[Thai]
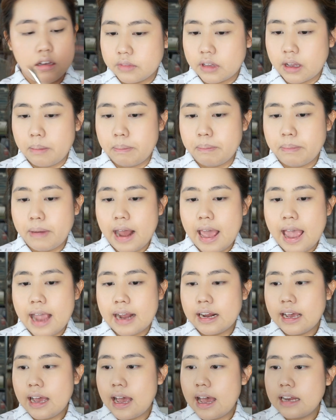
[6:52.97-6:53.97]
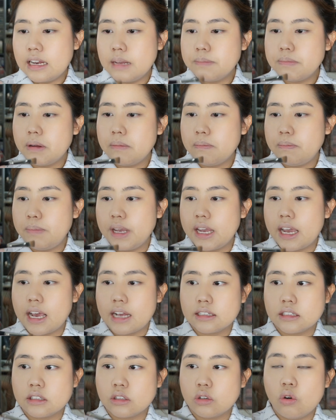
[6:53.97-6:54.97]
กับแปรงนะคะนี่เป็น
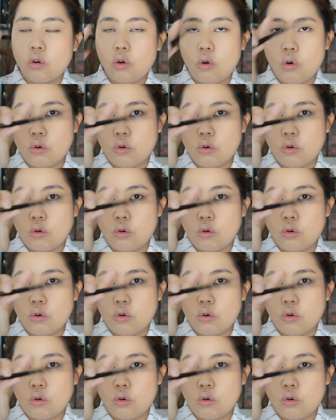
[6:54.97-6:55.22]
Picasso